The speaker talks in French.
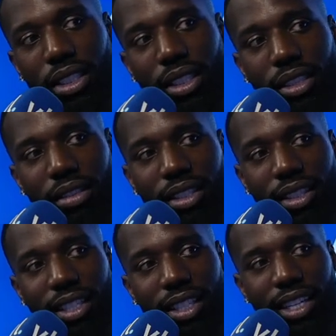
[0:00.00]
Tu vois
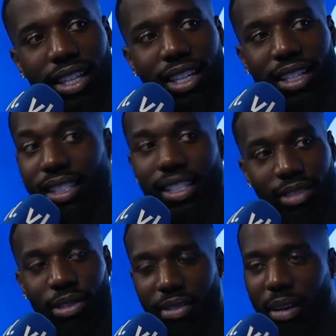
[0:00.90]
c'est énorme. C'est, je
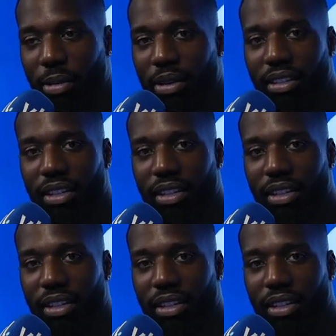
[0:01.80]
voulais vraiment. énorme. Bah,